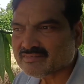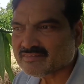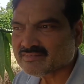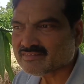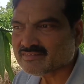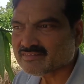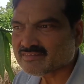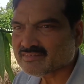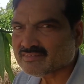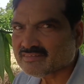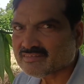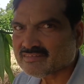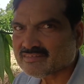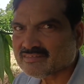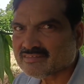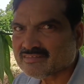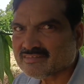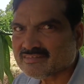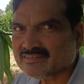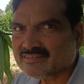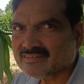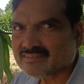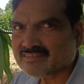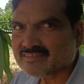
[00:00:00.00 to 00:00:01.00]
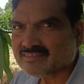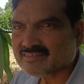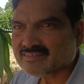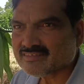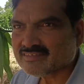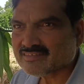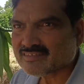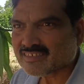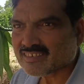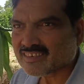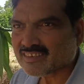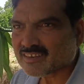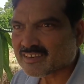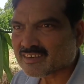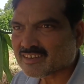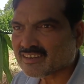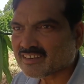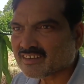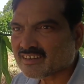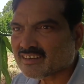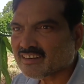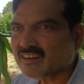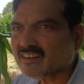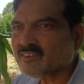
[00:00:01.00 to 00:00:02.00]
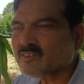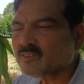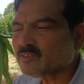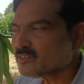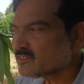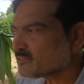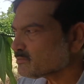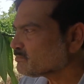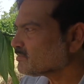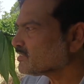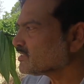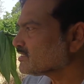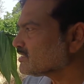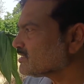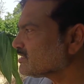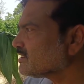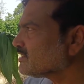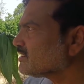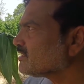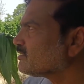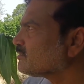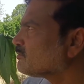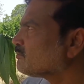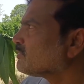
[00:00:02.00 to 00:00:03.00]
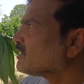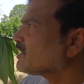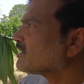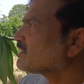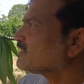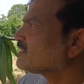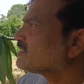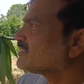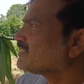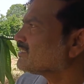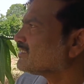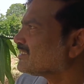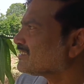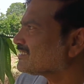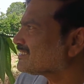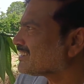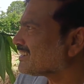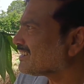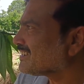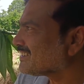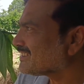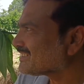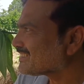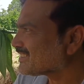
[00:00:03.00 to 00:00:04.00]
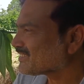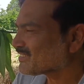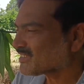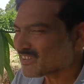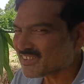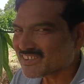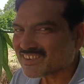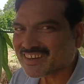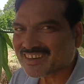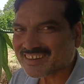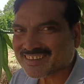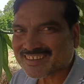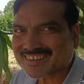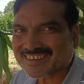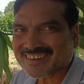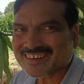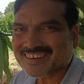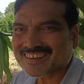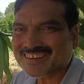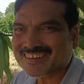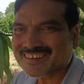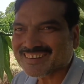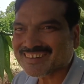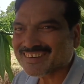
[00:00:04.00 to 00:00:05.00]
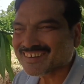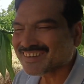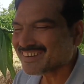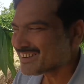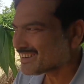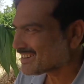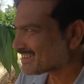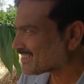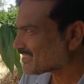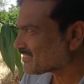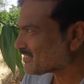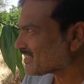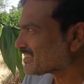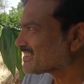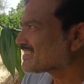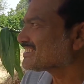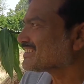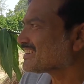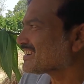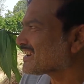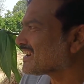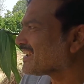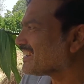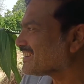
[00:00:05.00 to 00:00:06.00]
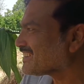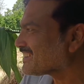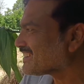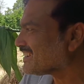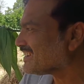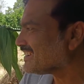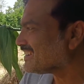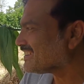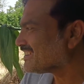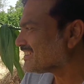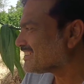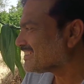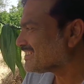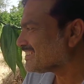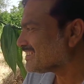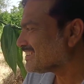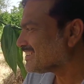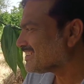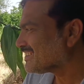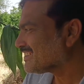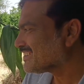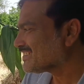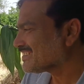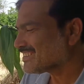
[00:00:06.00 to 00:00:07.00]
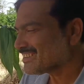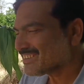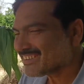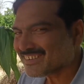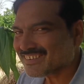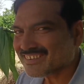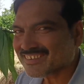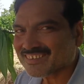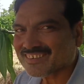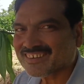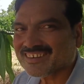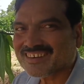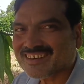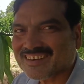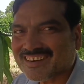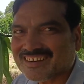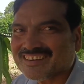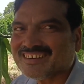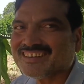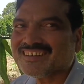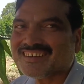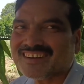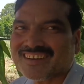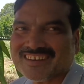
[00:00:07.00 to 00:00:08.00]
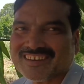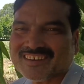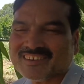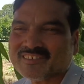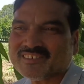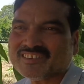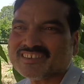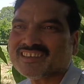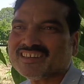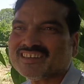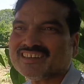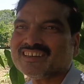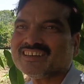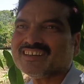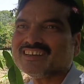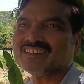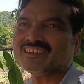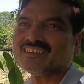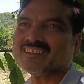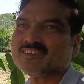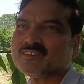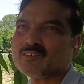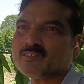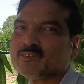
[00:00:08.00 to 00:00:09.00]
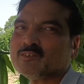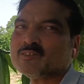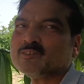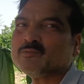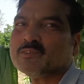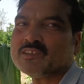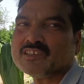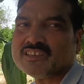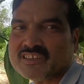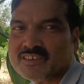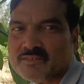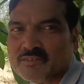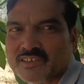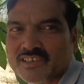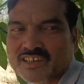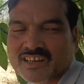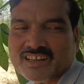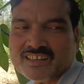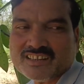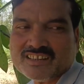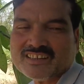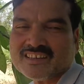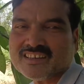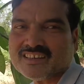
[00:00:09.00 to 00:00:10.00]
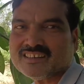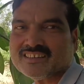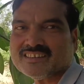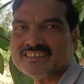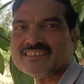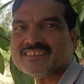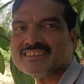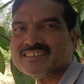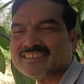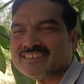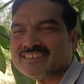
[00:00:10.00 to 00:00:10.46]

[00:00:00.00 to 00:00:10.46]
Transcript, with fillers: तो आपने बेचा ही है कि नहीं कुछ बेचे हैं बाकी तो ऐसा है सब लोग आते रहे इस वर्ष ट्रायल था तो खाने खाने में चले गए कुछ बच्चे भी खाते रहे